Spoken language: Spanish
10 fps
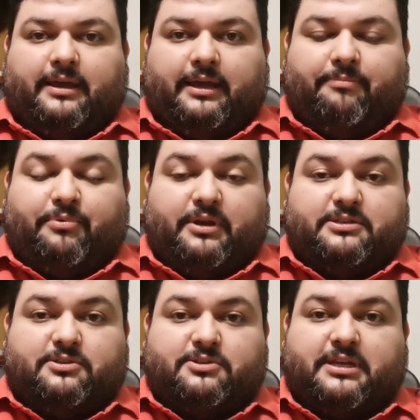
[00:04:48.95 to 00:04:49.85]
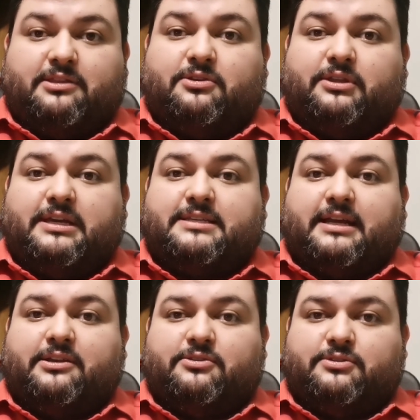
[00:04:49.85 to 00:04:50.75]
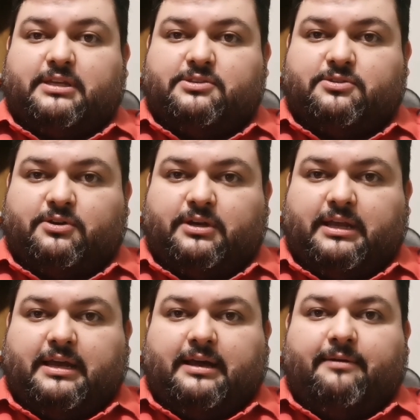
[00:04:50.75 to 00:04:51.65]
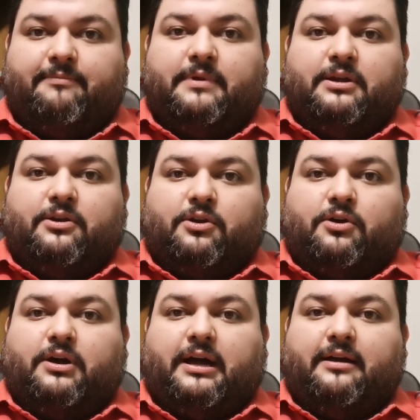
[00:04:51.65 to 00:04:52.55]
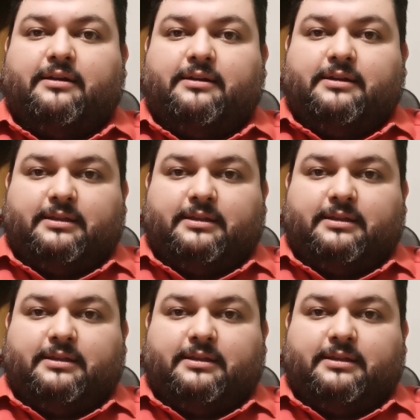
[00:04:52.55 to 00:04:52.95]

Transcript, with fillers: eh, por estos 110 años de historia roja,